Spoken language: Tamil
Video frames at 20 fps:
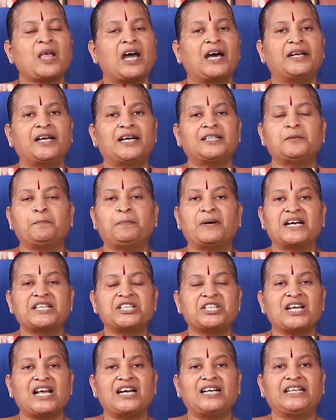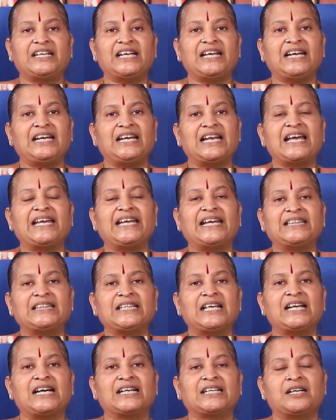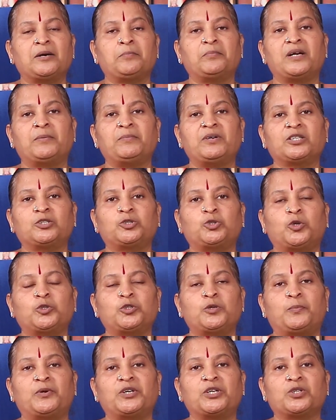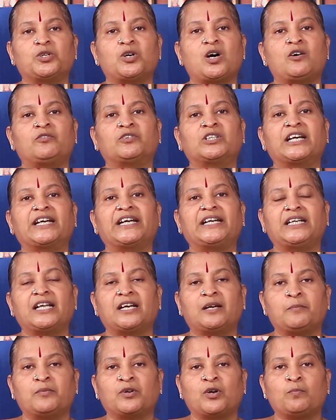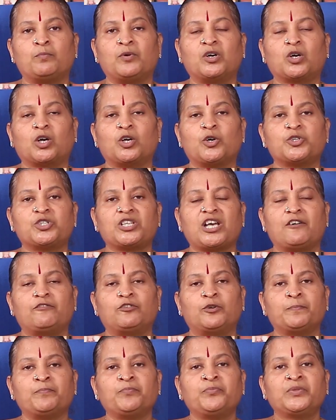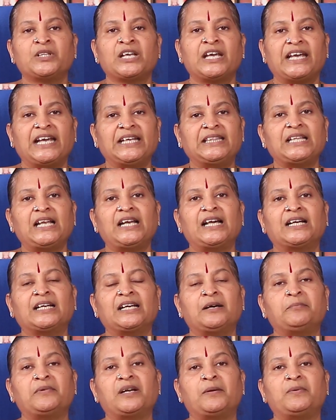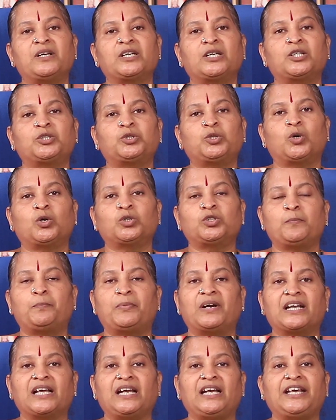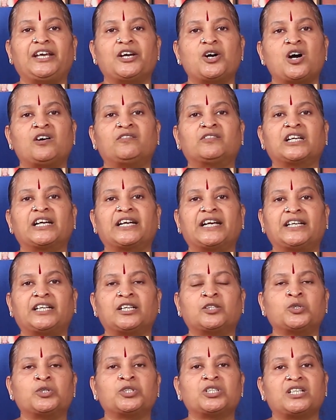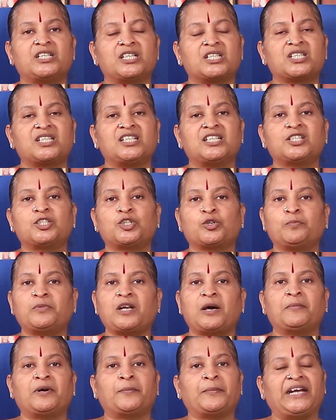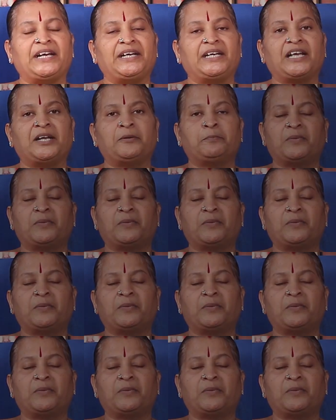ஆனால் அது பார்ஷியாலிட்டி இல்லை எந்த லக்னம் நம்மளுக்கு தோதுப்படுதோ அவங்கக்கிட்ட நம்ம ரொம்ப க்ளோஸ் ஆகும் எந்த லக்னம் நம்மளுக்கு தோதுப்படலையோ அவங்கக்கிட்ட கொஞ்சம் டிஸ்டன்ஸும் நம்ம மெயின்டைன்